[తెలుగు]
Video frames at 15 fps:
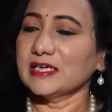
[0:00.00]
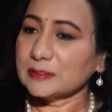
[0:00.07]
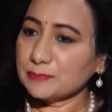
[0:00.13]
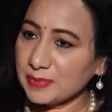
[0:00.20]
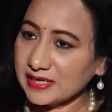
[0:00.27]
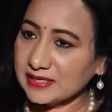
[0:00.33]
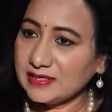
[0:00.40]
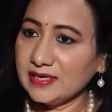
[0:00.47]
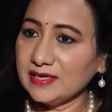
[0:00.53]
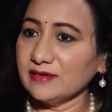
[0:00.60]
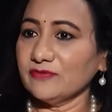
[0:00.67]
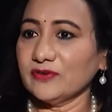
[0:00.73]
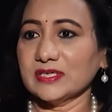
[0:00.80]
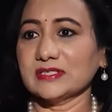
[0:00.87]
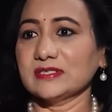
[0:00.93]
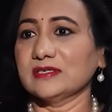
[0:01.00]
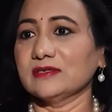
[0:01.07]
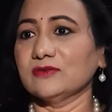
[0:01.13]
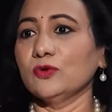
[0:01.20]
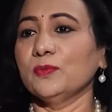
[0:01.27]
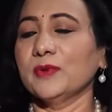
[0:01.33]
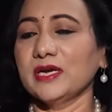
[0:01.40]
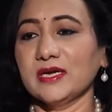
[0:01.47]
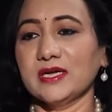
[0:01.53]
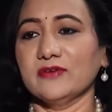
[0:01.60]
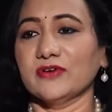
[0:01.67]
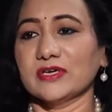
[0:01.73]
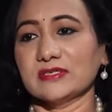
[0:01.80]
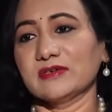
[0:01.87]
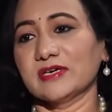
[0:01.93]
రెస్పెక్టింగ్ ఫస్ట్
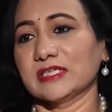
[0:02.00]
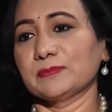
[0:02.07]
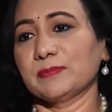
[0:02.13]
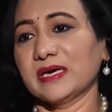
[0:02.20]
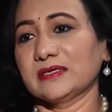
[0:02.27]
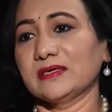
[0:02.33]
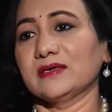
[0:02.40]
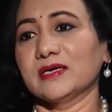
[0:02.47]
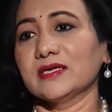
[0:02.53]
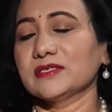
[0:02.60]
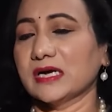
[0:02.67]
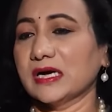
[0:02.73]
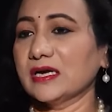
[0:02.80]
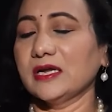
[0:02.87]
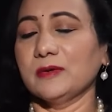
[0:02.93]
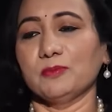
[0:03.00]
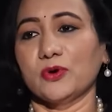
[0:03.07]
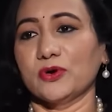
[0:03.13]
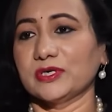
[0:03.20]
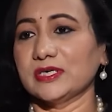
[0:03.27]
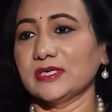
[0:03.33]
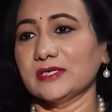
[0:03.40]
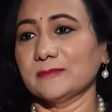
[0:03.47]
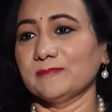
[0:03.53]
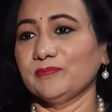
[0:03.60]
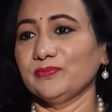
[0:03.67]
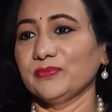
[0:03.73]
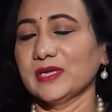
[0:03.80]
ఉమెన్కి ఫస్ట్ రెస్పెక్ట్ అంటే చాలా ఇంపార్టెంట్